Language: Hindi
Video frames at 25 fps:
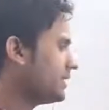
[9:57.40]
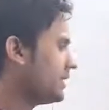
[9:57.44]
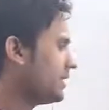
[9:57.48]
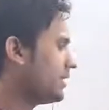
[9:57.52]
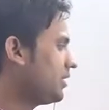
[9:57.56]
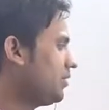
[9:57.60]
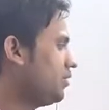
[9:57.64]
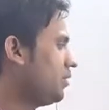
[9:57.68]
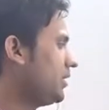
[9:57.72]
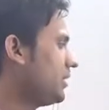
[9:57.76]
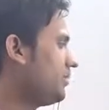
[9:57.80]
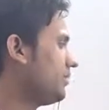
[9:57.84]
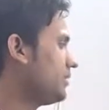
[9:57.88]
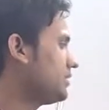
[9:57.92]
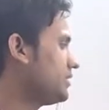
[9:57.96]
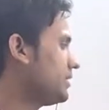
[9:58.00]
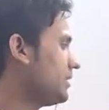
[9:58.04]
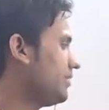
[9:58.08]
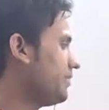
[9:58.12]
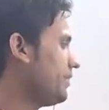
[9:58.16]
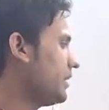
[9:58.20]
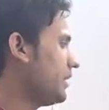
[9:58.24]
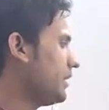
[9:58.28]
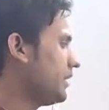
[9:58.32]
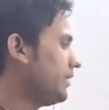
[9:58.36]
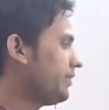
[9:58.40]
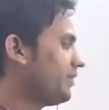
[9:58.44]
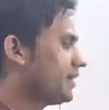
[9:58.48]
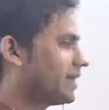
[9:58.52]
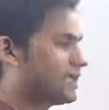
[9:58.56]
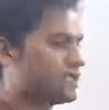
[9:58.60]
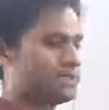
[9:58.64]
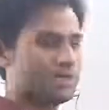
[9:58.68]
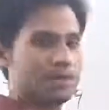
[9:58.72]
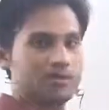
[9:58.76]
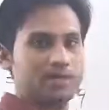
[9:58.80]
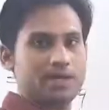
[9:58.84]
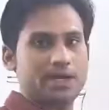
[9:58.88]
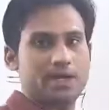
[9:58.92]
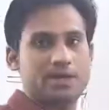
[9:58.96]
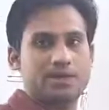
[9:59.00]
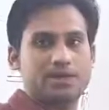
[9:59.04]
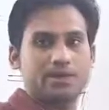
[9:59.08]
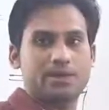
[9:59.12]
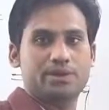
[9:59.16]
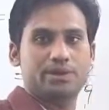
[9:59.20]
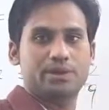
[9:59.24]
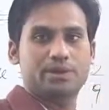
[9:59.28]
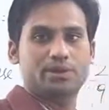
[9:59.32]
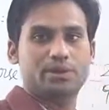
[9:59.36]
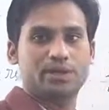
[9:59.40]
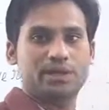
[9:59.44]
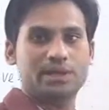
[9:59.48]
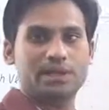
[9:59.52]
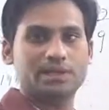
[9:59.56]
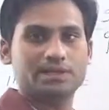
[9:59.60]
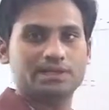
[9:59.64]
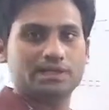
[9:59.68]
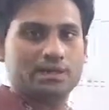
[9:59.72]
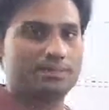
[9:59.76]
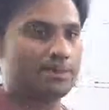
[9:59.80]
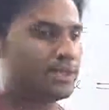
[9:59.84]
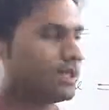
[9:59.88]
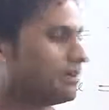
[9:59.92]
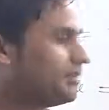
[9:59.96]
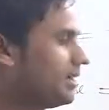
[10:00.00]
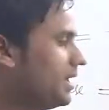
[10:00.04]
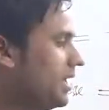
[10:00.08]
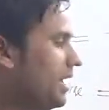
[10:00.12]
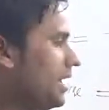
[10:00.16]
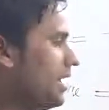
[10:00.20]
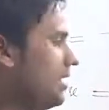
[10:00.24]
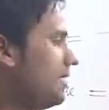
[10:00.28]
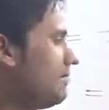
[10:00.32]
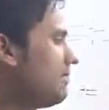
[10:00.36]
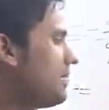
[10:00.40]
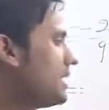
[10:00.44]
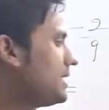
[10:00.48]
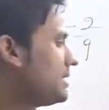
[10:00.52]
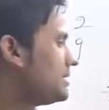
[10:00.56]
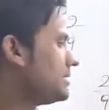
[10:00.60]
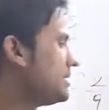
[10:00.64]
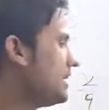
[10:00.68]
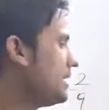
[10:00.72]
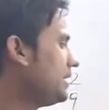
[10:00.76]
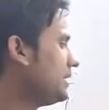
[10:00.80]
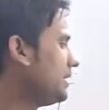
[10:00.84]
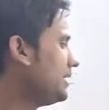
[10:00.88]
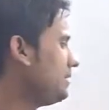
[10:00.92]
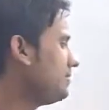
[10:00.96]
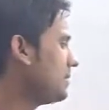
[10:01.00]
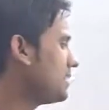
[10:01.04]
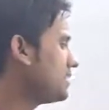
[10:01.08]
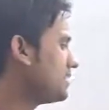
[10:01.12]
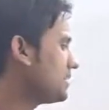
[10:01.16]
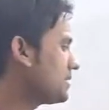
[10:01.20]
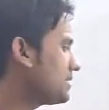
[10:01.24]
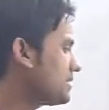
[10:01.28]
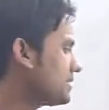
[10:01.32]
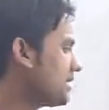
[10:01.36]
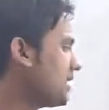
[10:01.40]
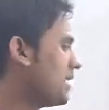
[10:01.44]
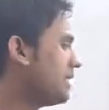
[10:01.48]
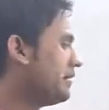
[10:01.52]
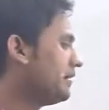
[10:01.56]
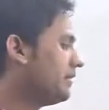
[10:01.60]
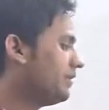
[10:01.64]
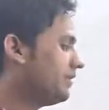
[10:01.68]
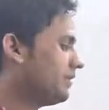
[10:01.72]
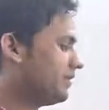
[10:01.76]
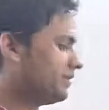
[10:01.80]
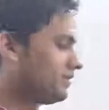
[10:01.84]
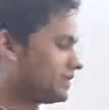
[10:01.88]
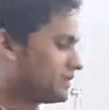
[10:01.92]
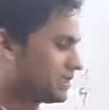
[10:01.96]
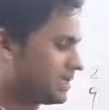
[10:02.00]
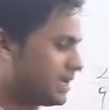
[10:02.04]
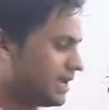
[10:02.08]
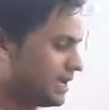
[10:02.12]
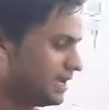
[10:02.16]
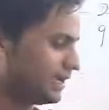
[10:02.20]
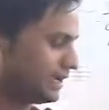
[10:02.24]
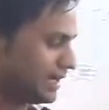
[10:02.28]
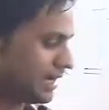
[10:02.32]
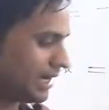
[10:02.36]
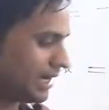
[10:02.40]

चेक कर लो एक पॉजिटिव है नेगेटिव कैंसिल हो जाएगा आंसर जीरो हो जाएगा इसका मतलब माइनस नाइनटीन बाय सिक्स का एडिटिव इंटरेस्ट क्या है